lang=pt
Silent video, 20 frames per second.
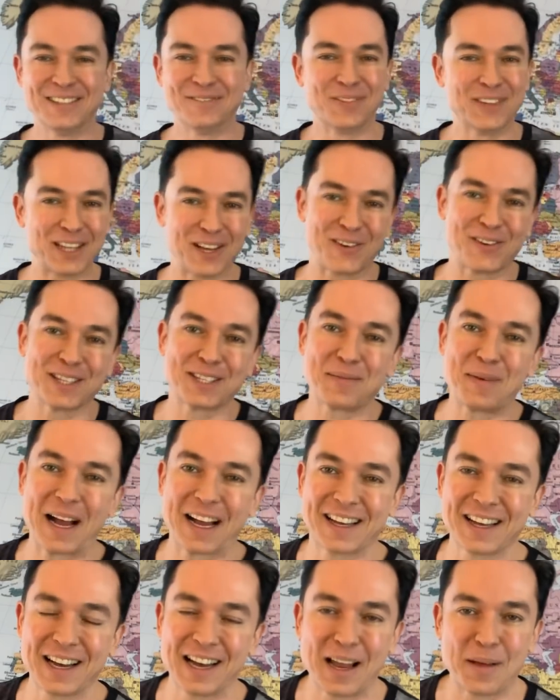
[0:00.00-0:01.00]
Muita coisa
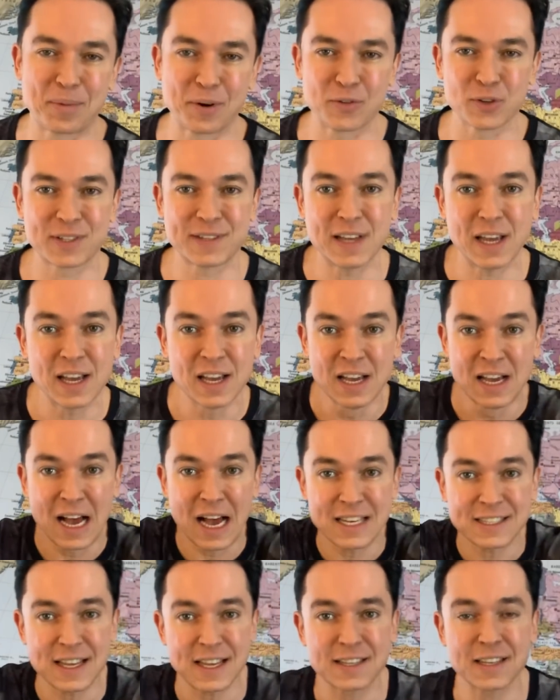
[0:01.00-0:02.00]
bacana lá para você.
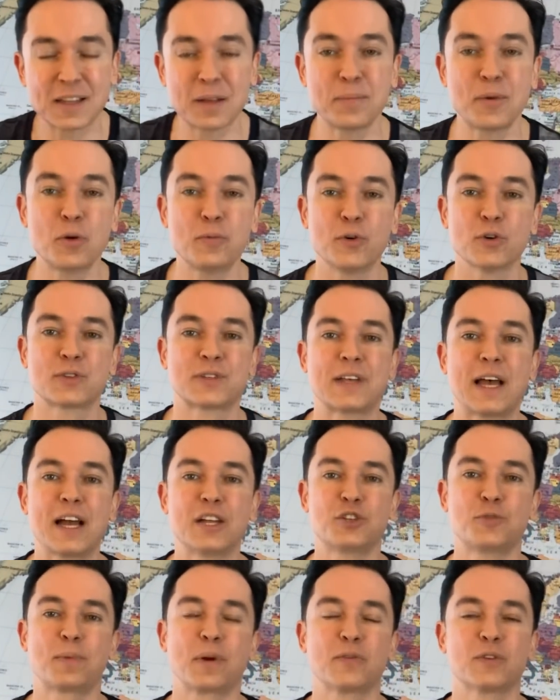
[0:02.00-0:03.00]
Acesse também o meu
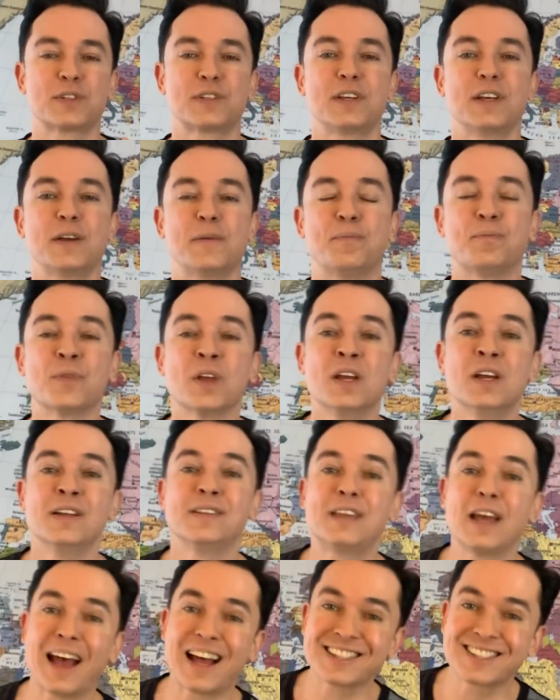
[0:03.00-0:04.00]
site para você
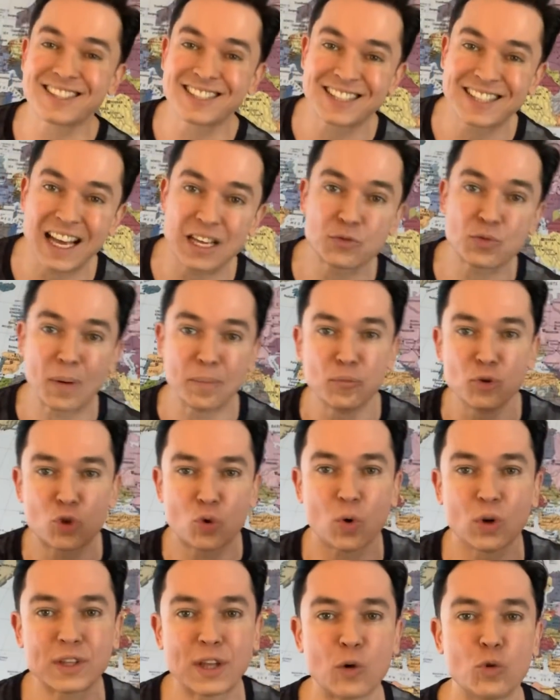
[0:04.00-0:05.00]
ter acesso a
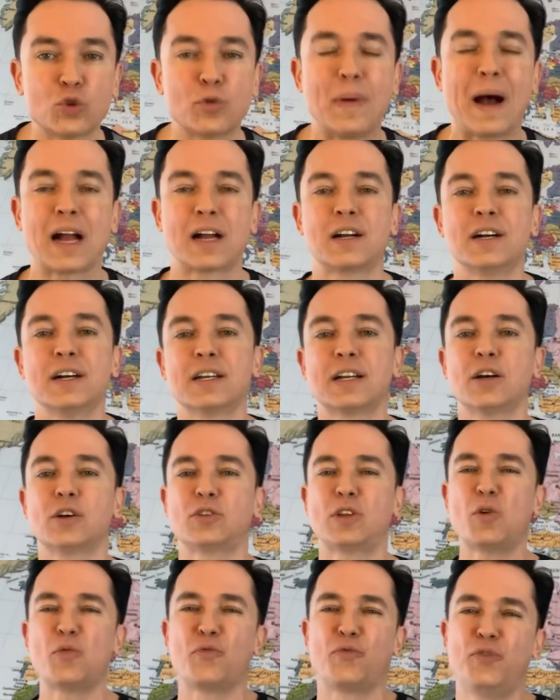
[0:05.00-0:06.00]
muito conteúdo bacana.
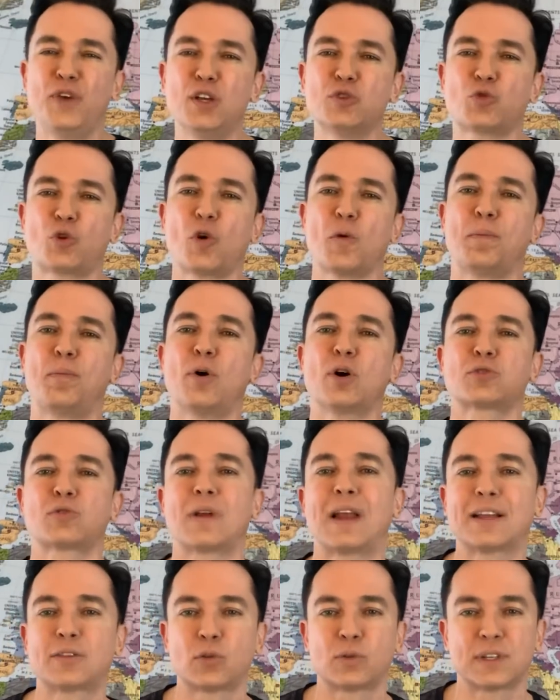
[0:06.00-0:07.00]
Tem um vídeo que eu posto
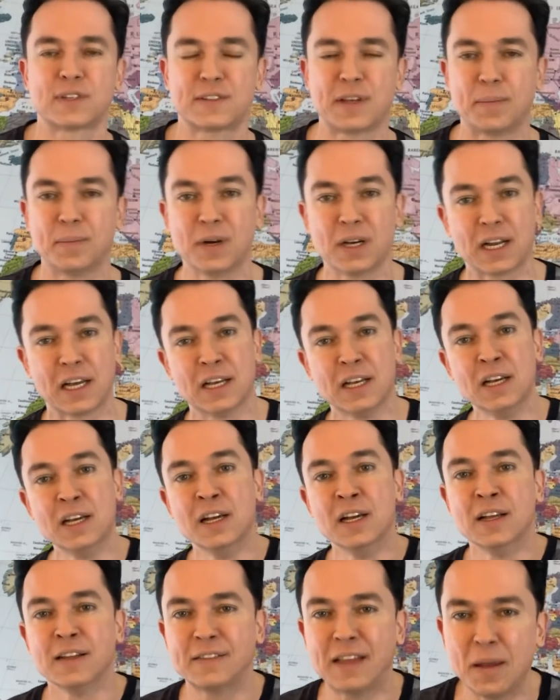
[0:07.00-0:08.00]
lá toda semana
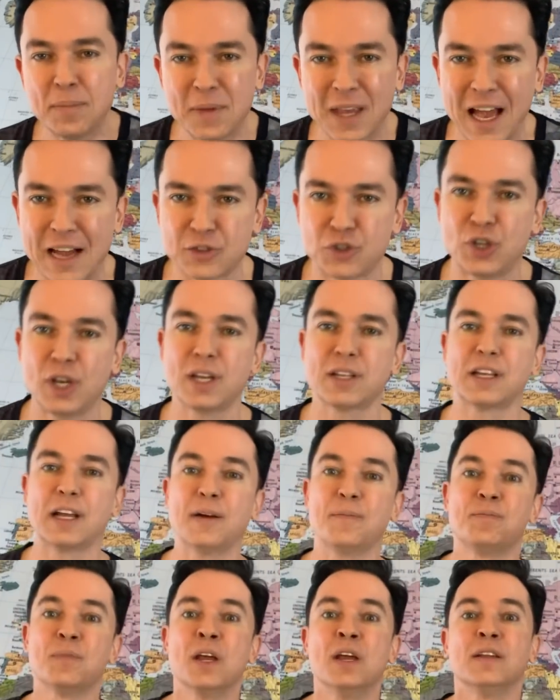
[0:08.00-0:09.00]
tem minha
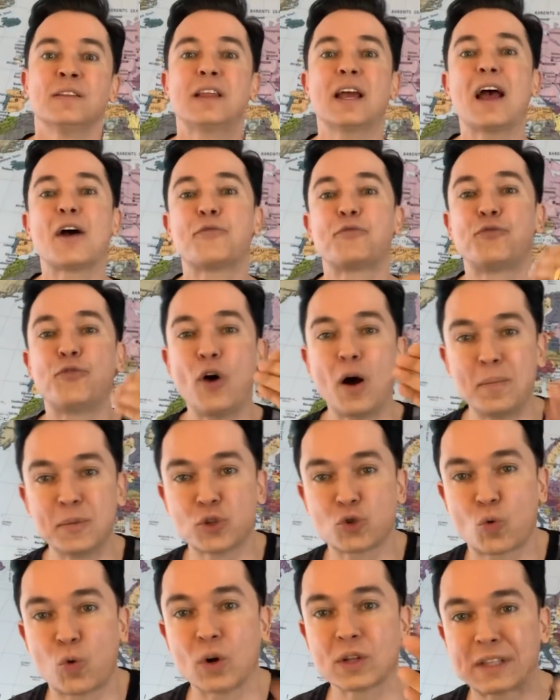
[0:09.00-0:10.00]
agenda, tem a forma
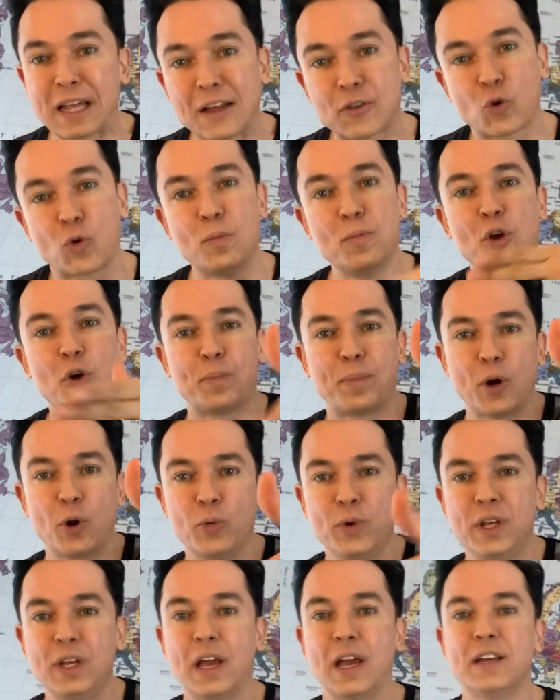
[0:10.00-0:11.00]
de contato comigo para
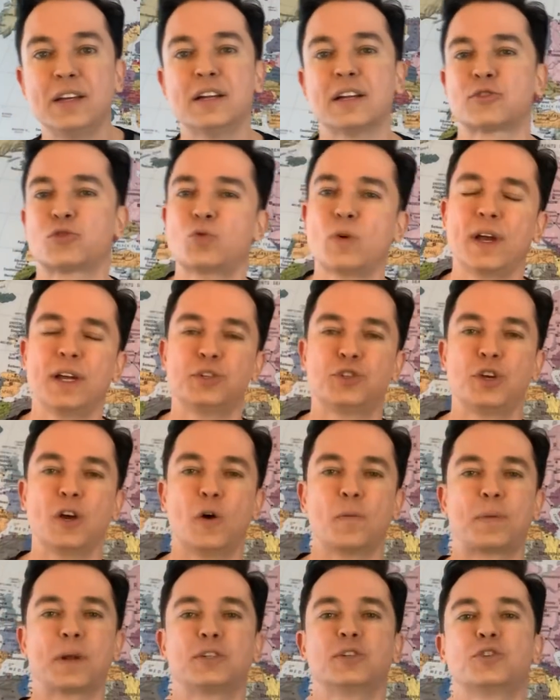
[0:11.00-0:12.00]
eu ir aí na sua
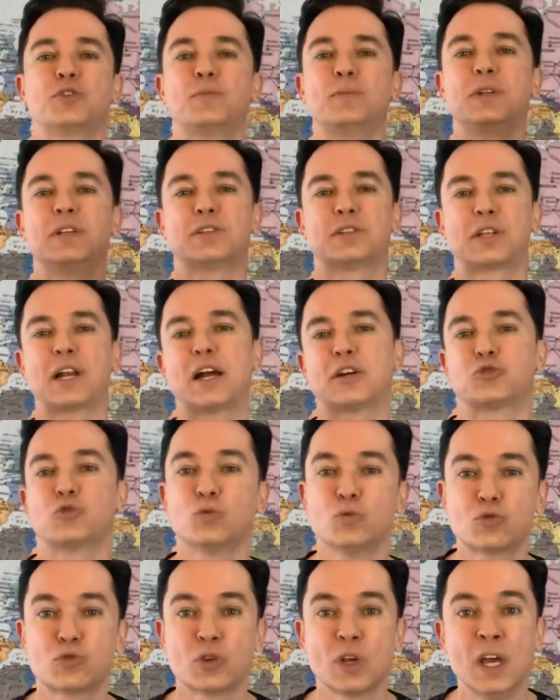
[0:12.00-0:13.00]
região para a gente ministrar
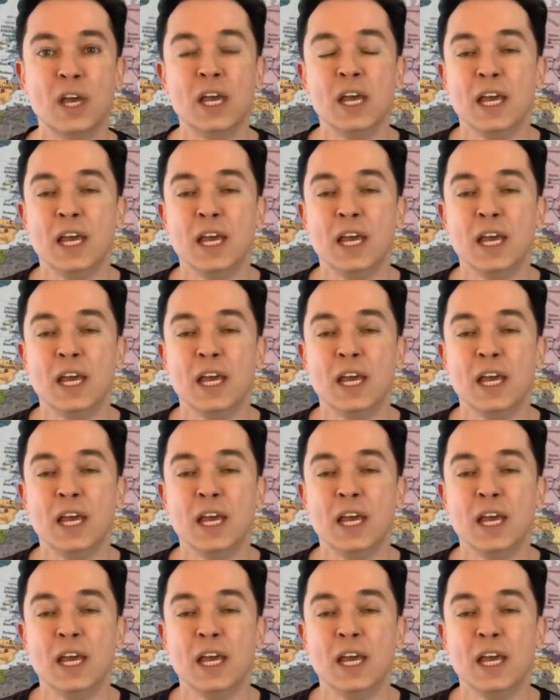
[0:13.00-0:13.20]
juntos.